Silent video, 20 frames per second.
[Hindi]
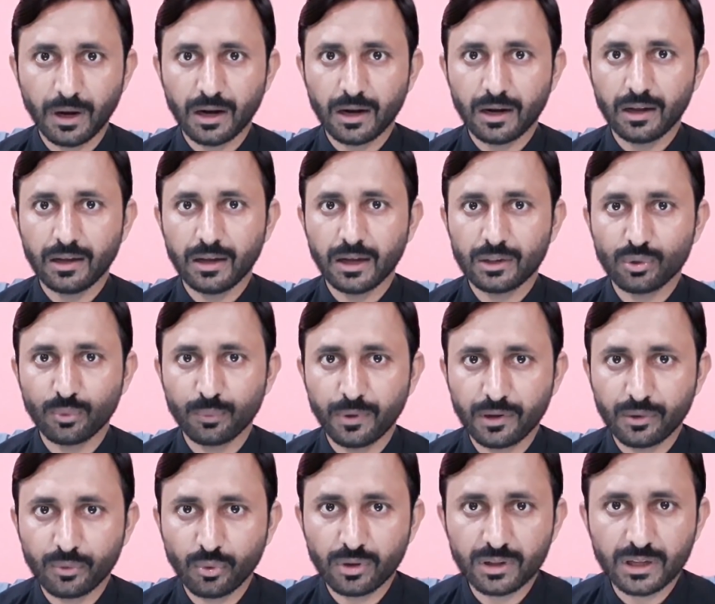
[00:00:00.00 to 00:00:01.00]
पड़ रही है तो
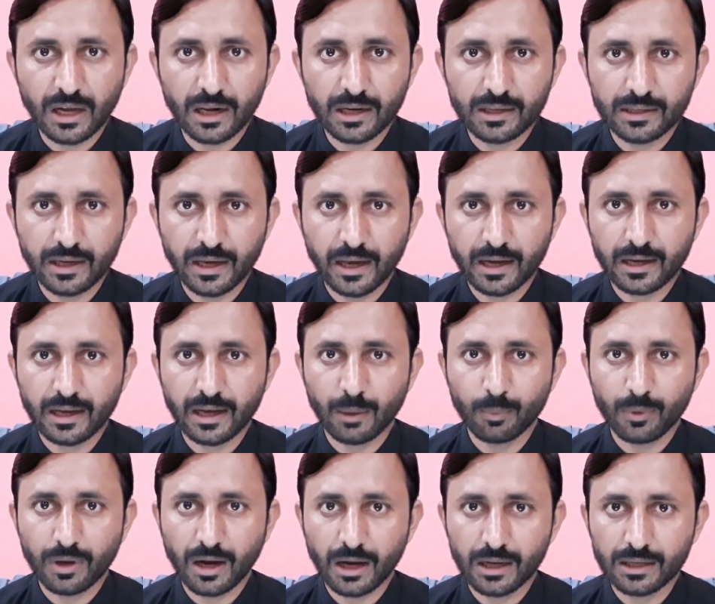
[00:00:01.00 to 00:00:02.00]
फिर सूरत हाल ये है कि
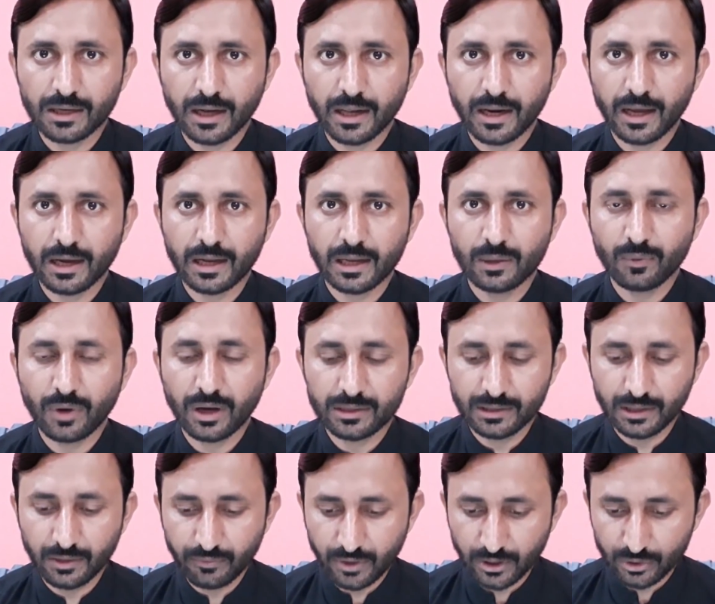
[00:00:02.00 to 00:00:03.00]
अब कहा जा रहा है कि नवाज
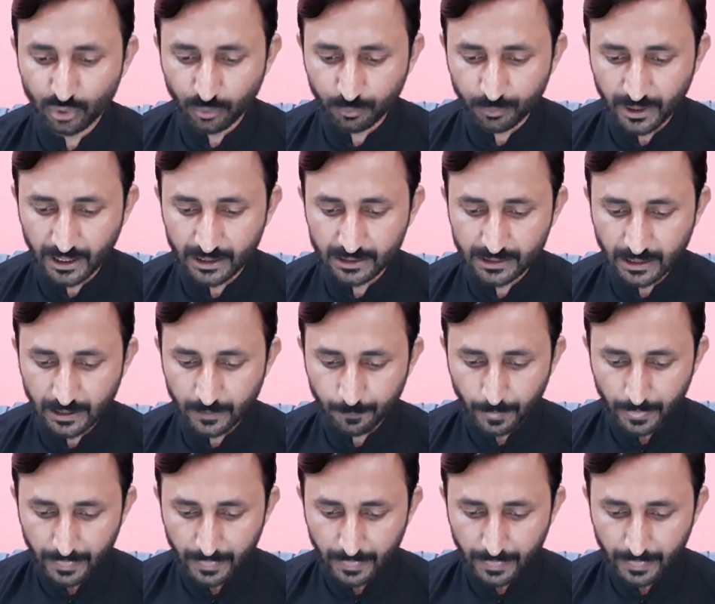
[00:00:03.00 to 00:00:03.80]
शरीफ का जो बयान था